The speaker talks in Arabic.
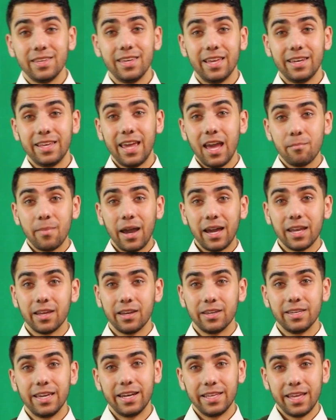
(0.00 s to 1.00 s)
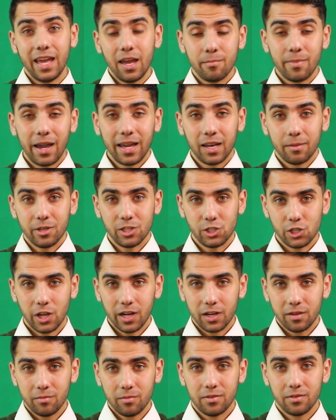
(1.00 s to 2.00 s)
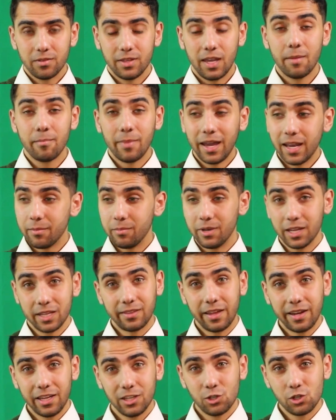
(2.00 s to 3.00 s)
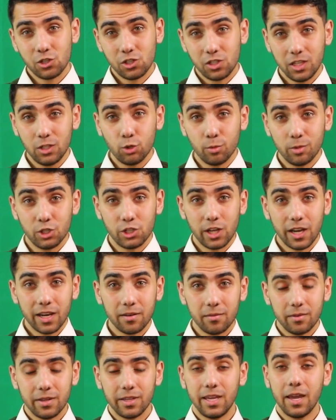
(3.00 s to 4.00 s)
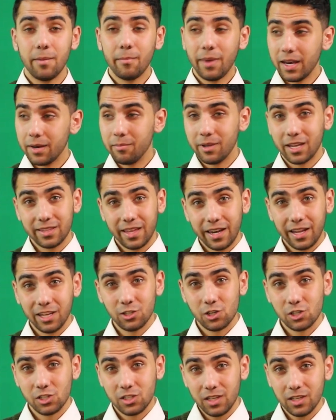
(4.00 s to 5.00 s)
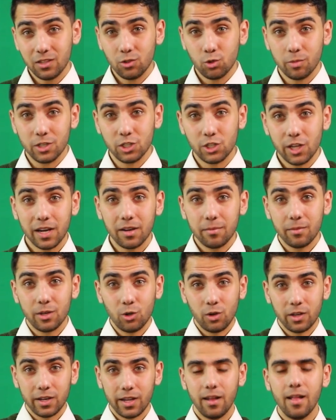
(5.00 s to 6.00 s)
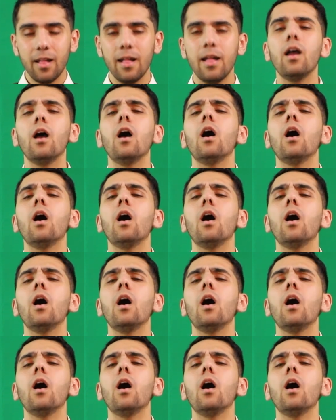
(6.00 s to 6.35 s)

يعني يا اما احنا يعني يا اما احنا بنجرب يا اما احنا بنخترع شيء جديد وبنجرب يا اما احنا بنخترع شيء جديد وبنجرب انه احنا